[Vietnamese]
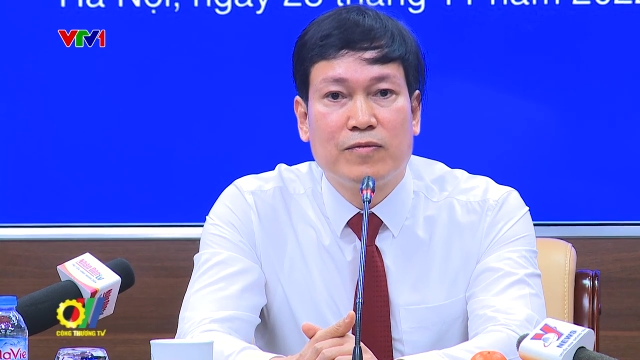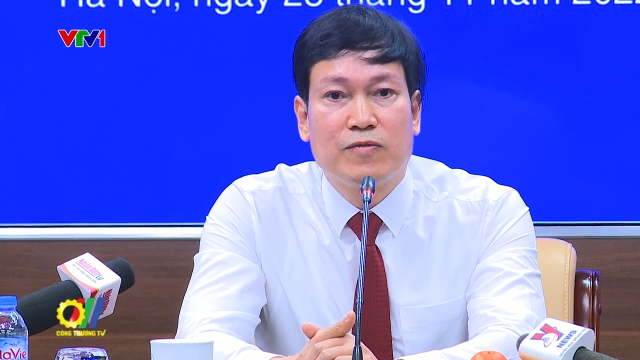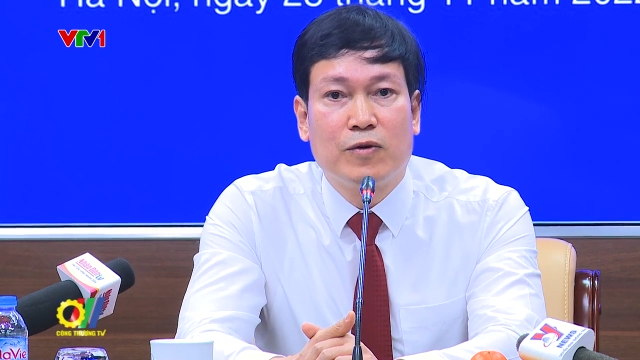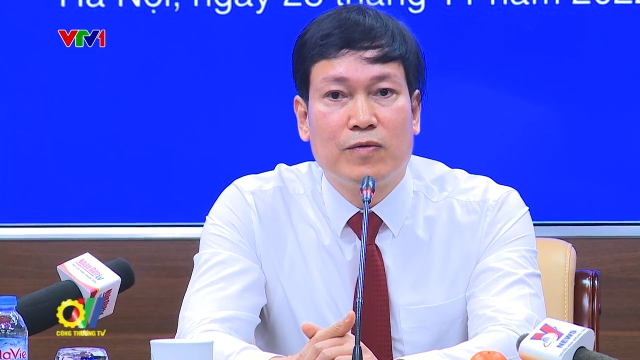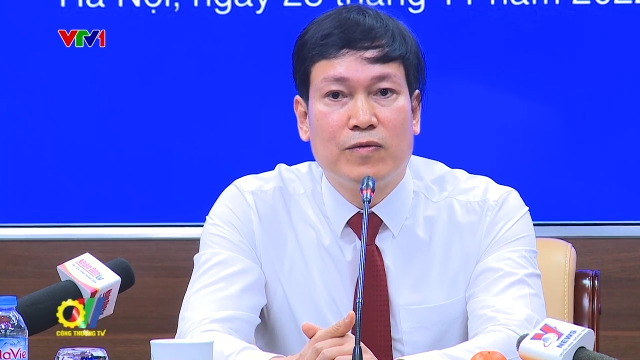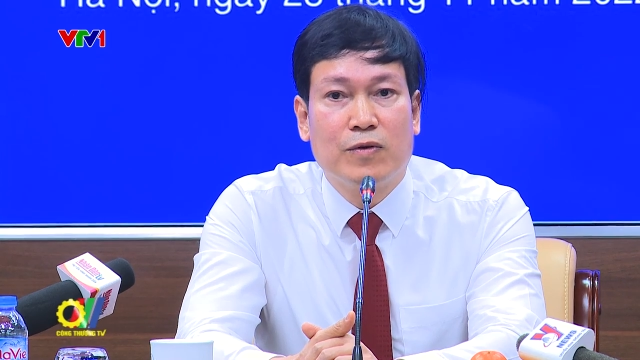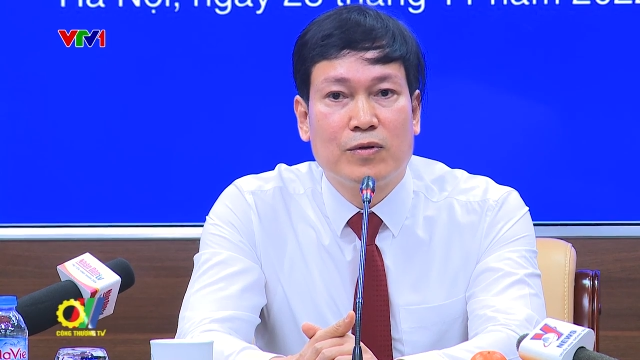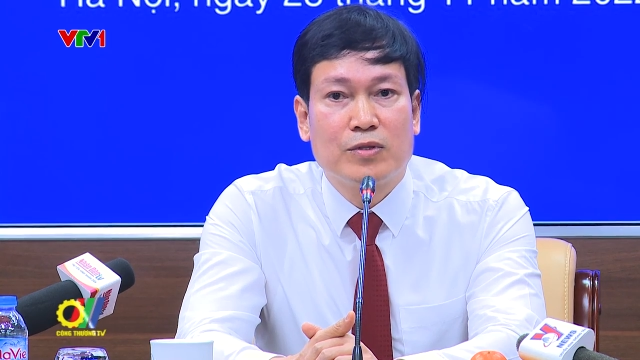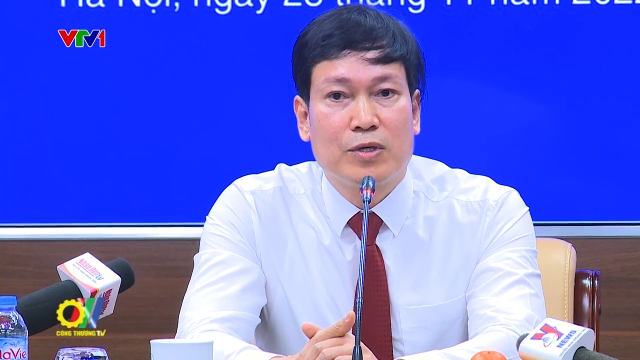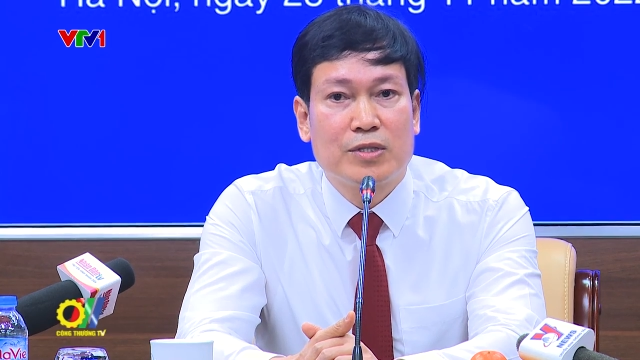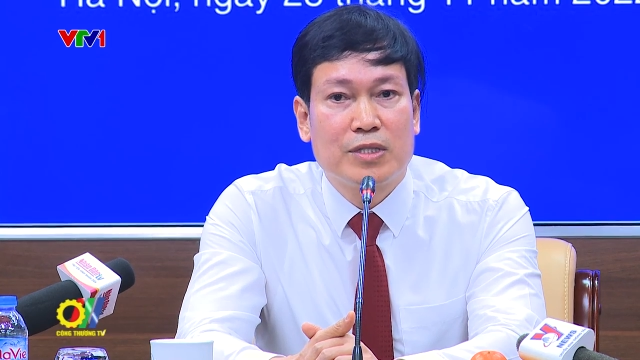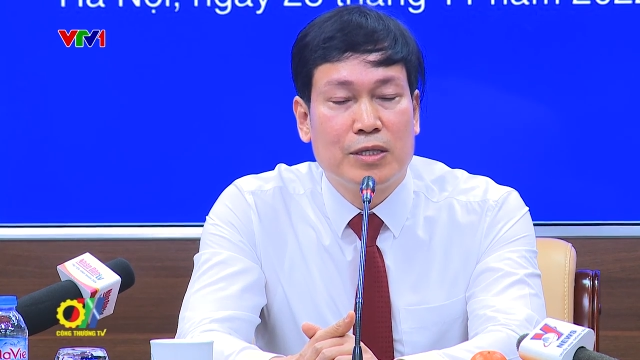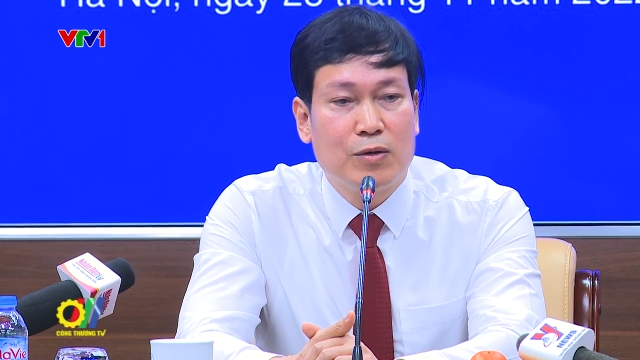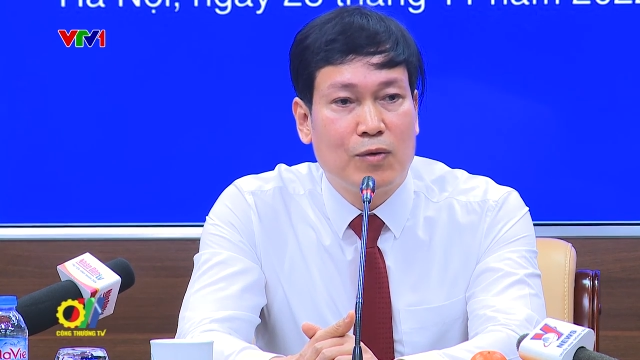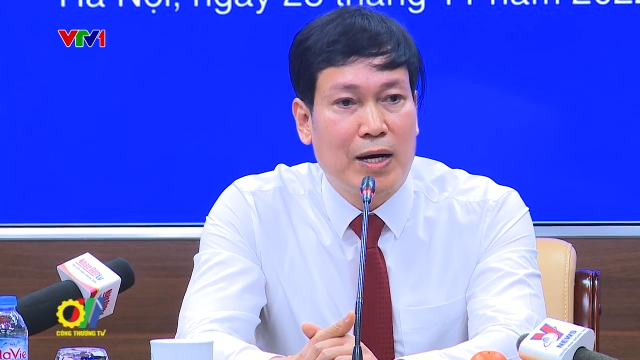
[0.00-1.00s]
phục vụ cho
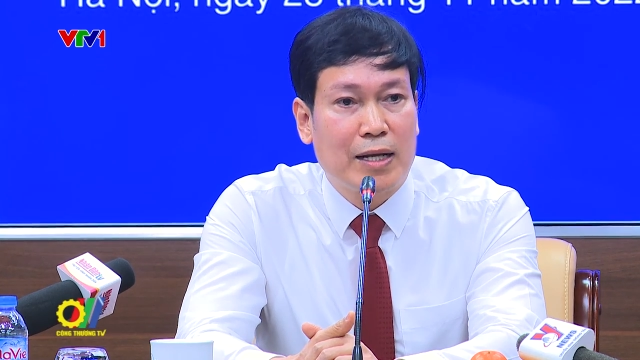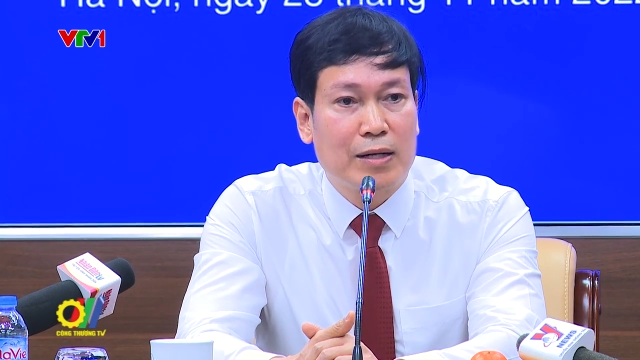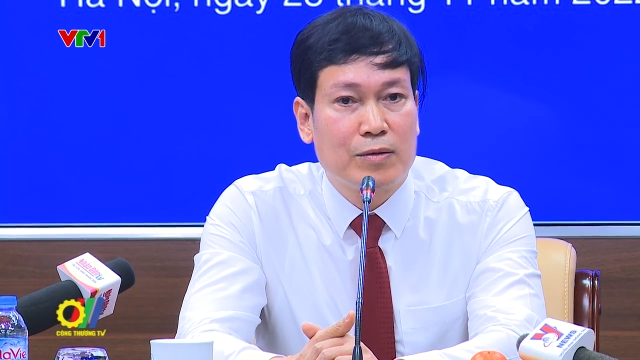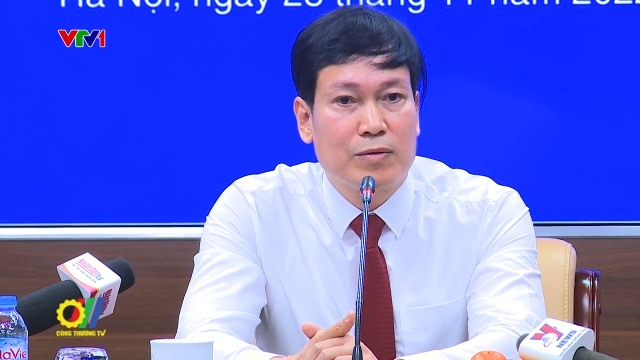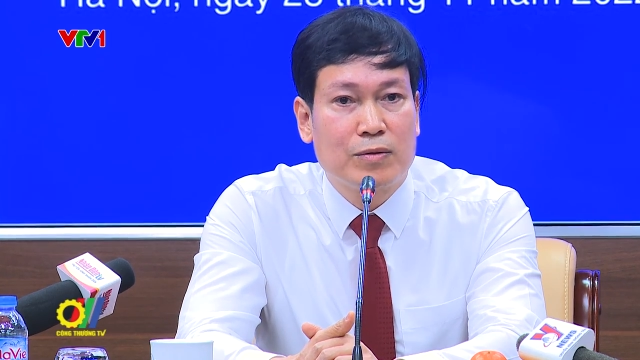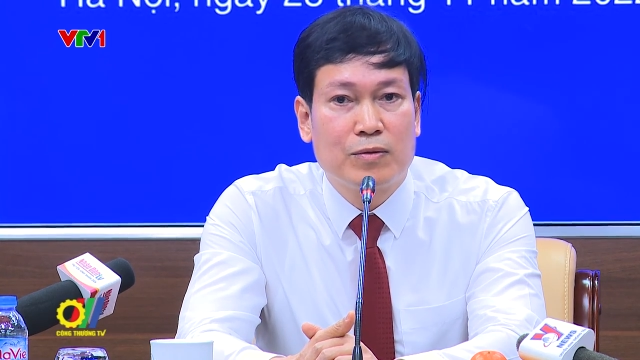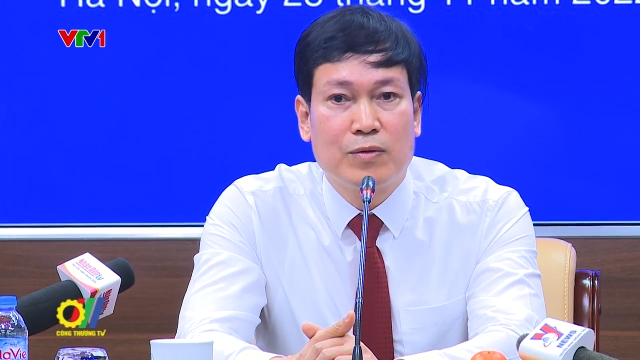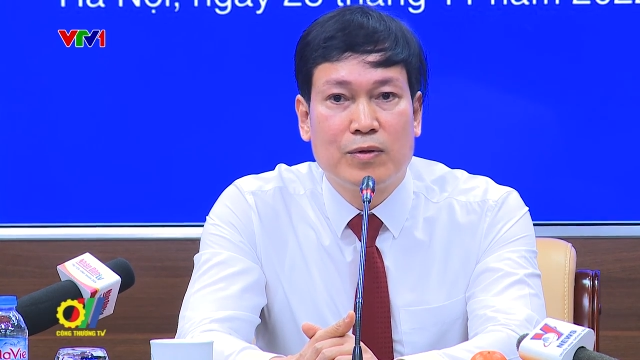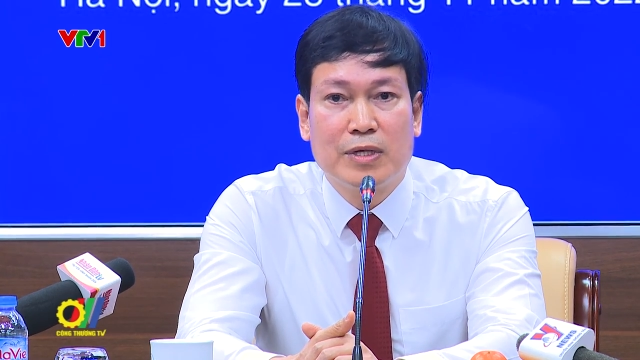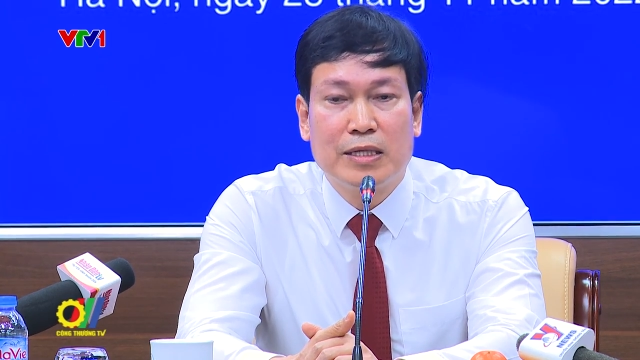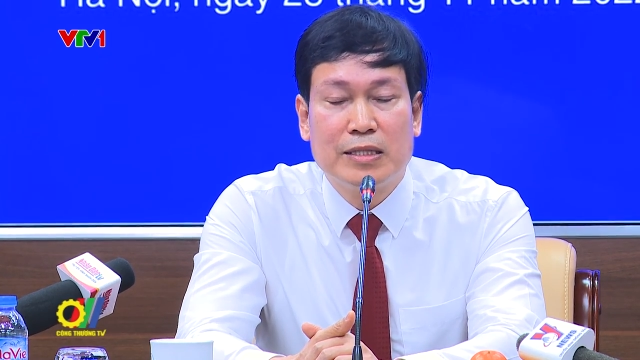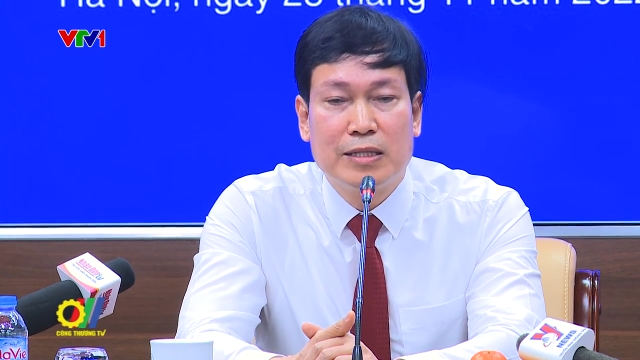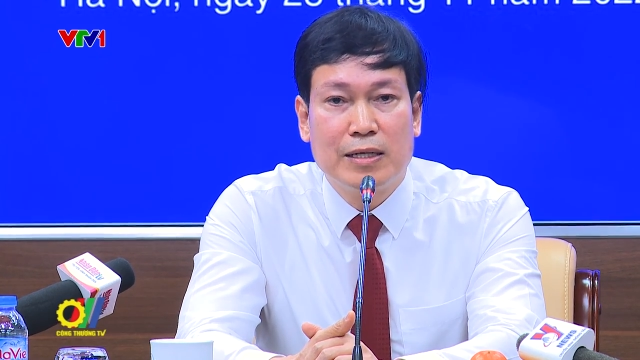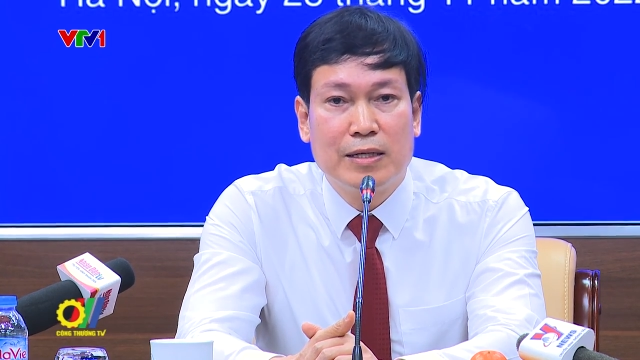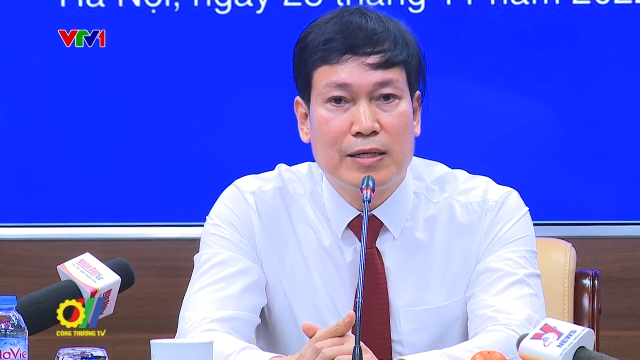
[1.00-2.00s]
sinh hoạt của nhân
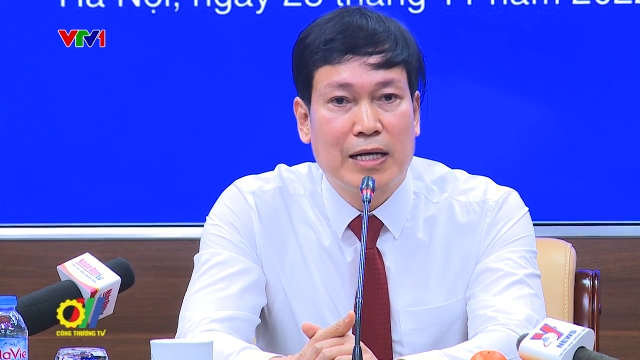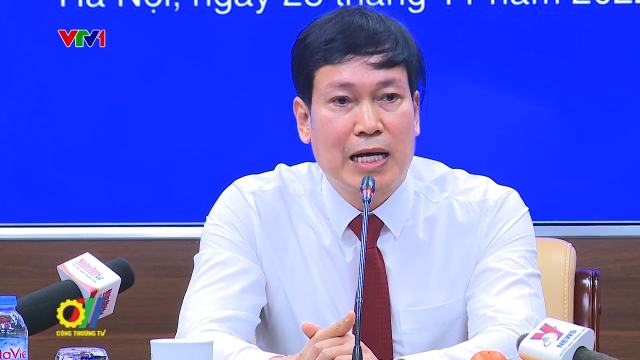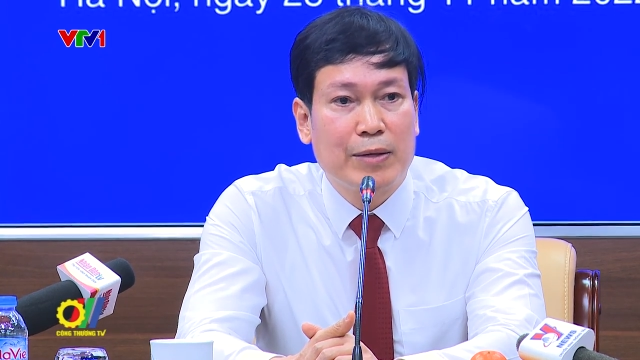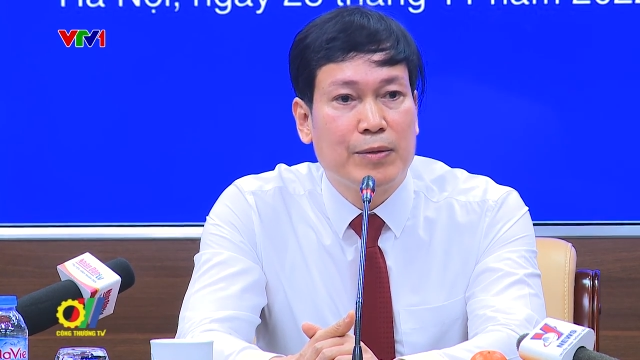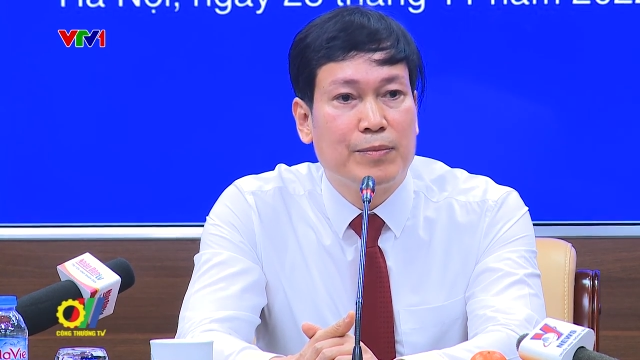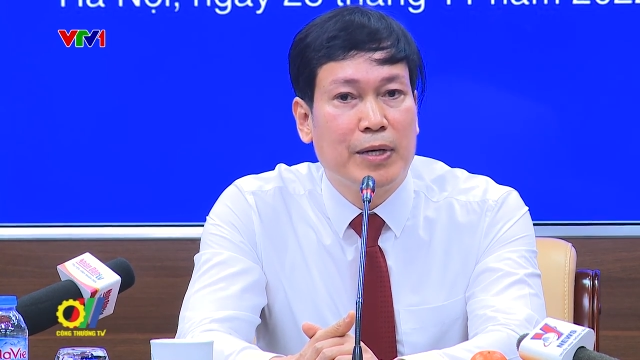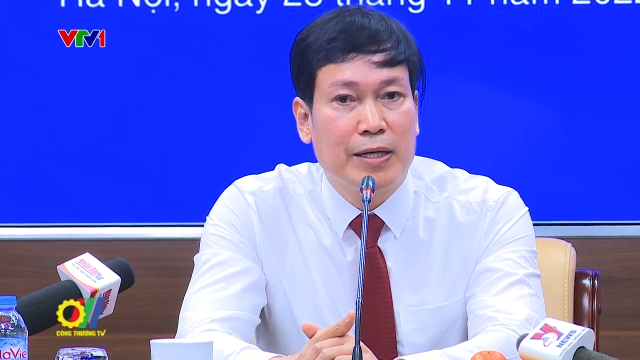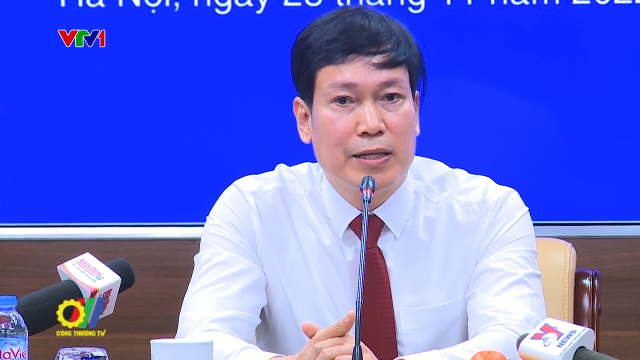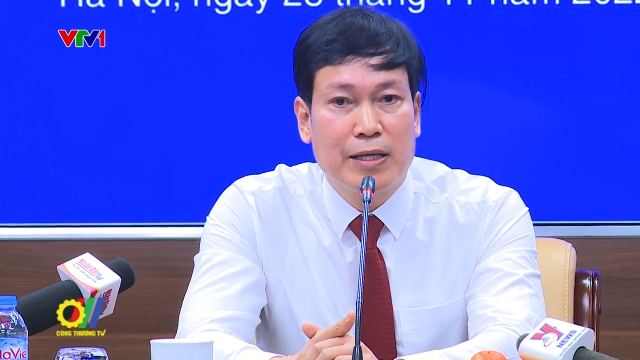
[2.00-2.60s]
dân hai mươi bảy